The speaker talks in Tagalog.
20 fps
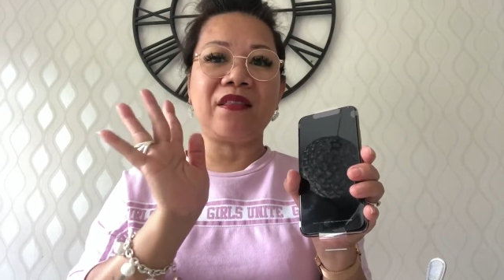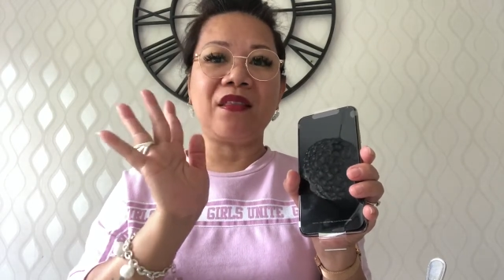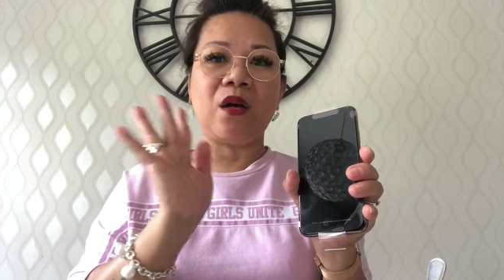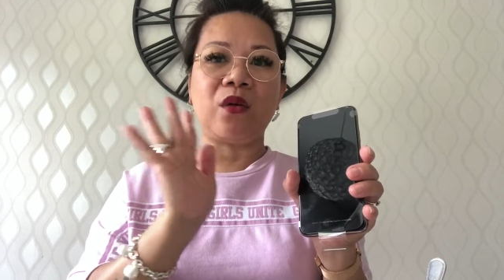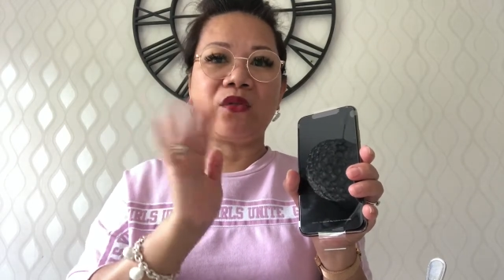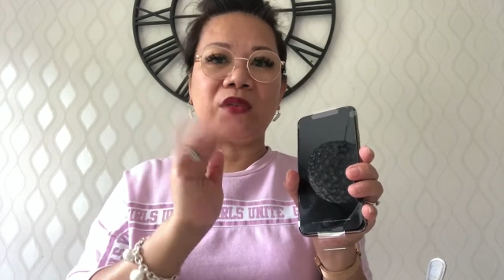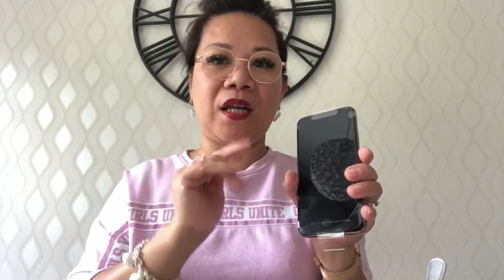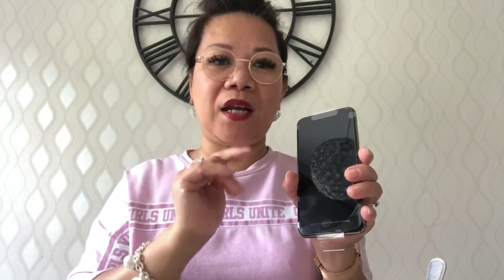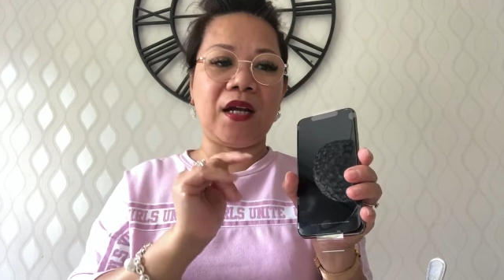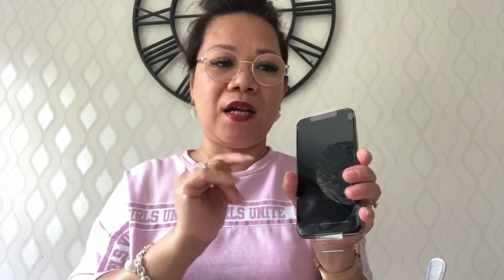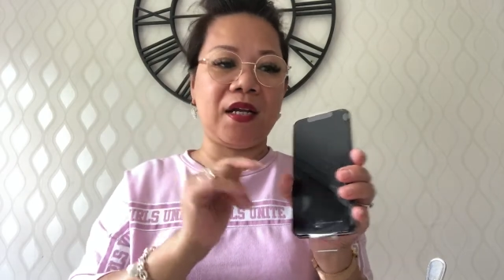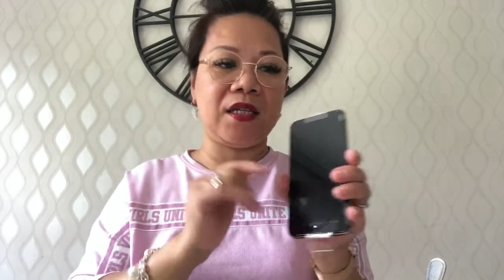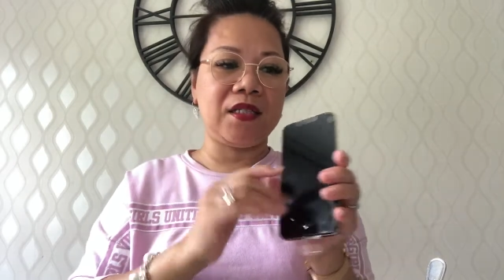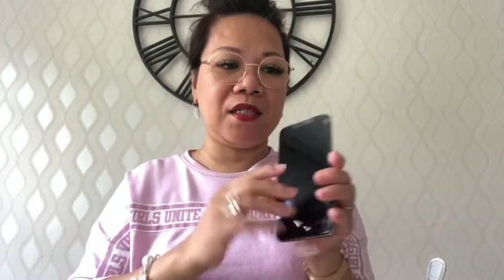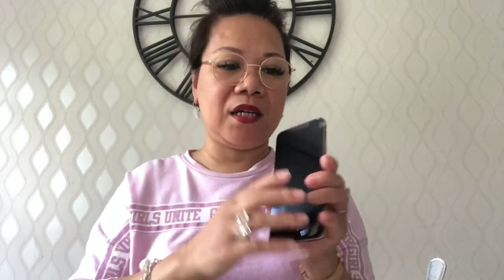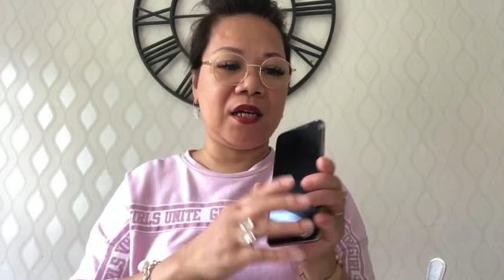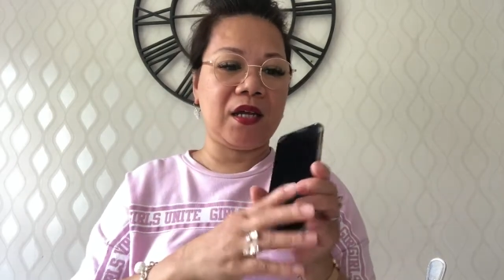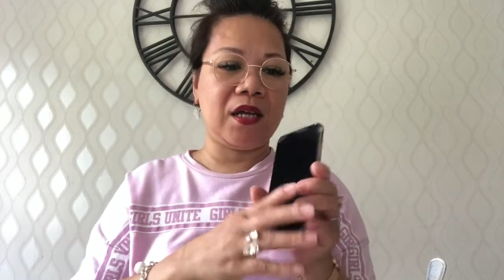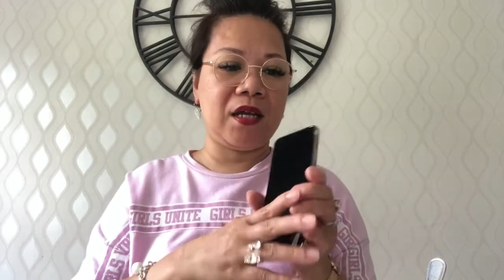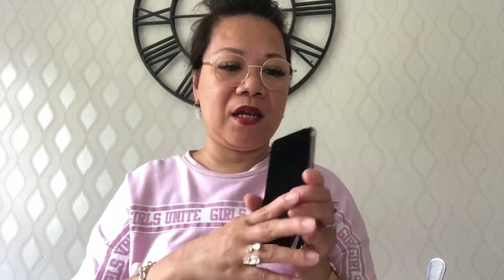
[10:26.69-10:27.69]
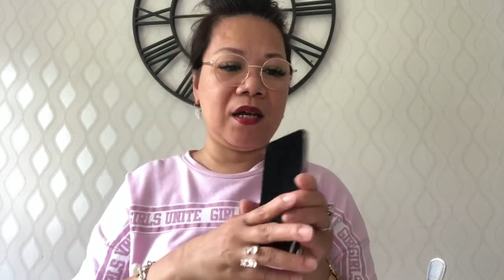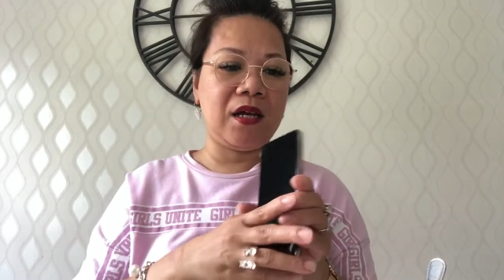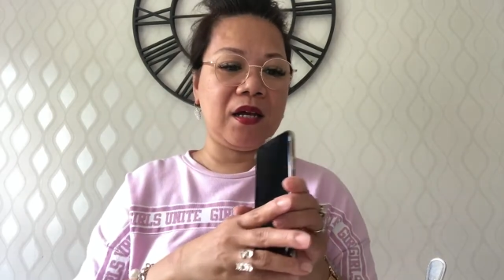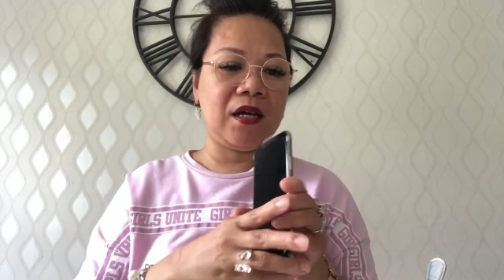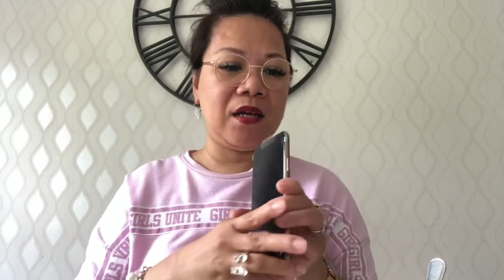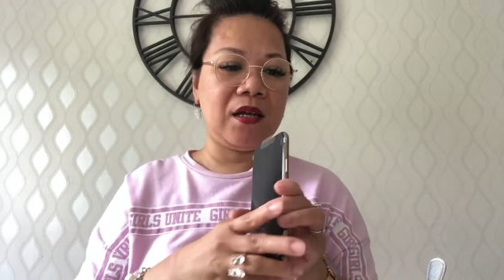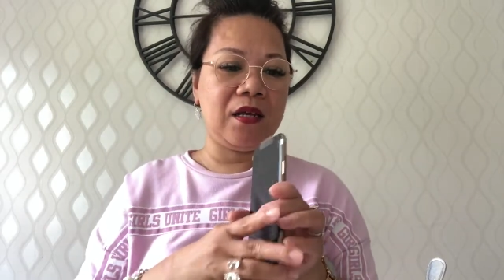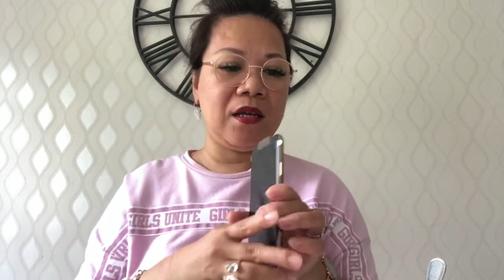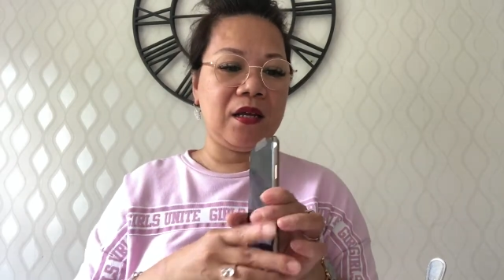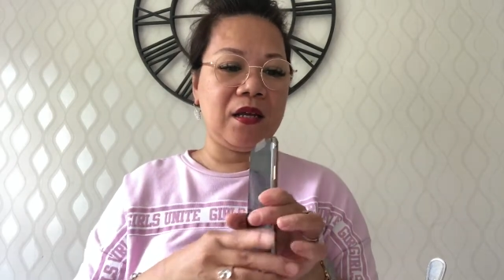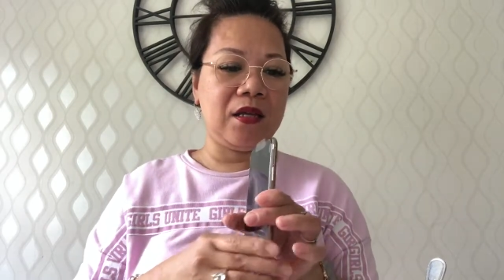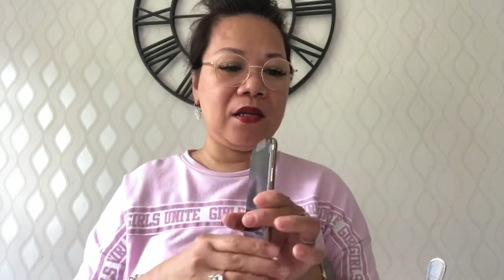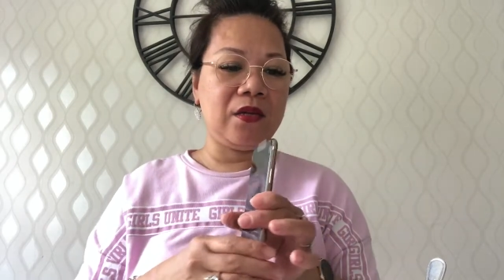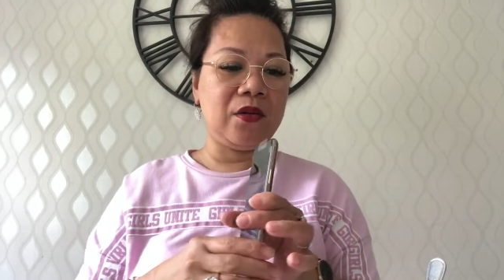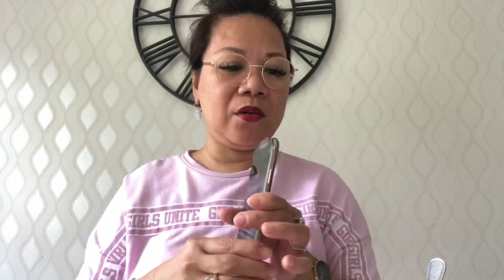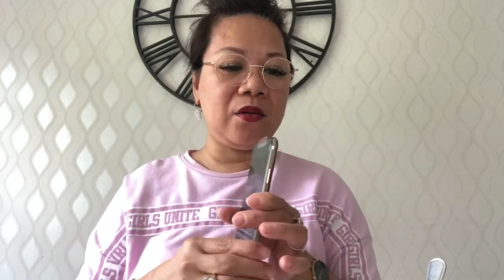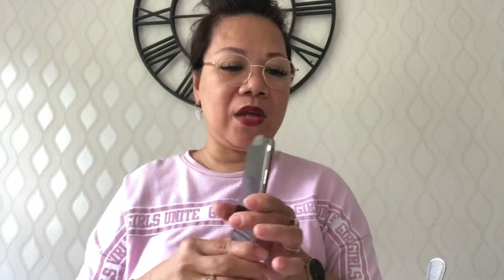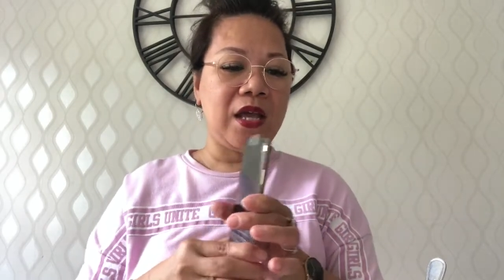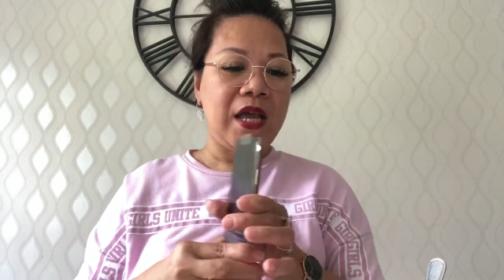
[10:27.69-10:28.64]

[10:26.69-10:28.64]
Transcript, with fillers: daw talaga siya kaya yun.